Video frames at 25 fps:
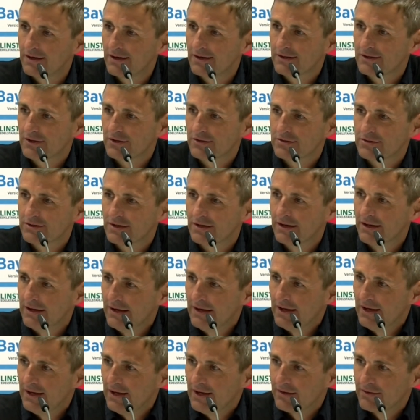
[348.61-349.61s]
äh, dass eine,
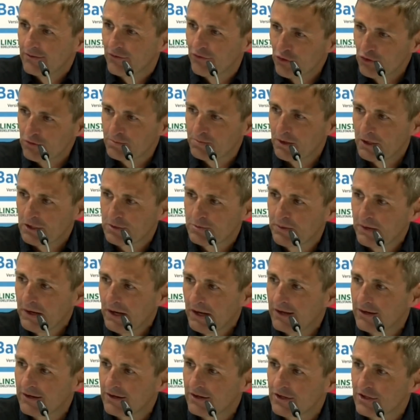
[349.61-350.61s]
ein
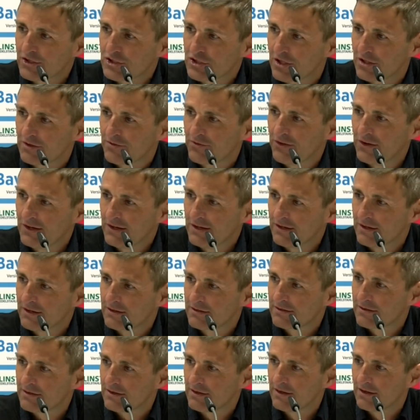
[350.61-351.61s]
Fußballspiel äh,
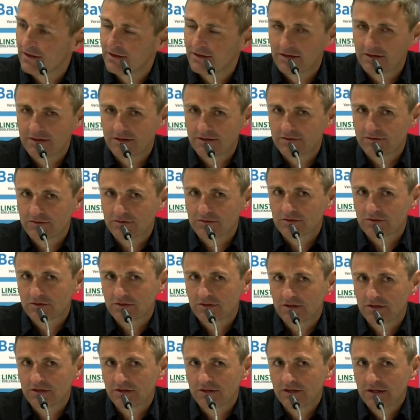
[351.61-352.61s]
stattfindet und
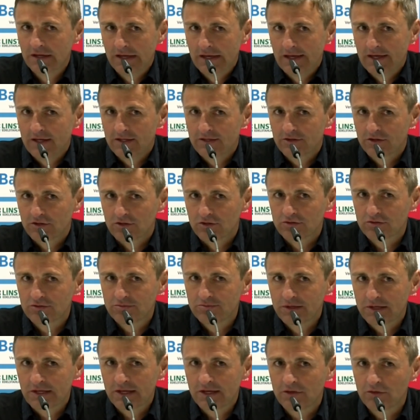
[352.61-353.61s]
es hat uns
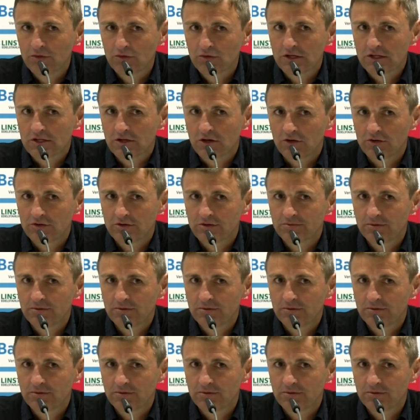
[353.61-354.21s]
wirklich gut getan.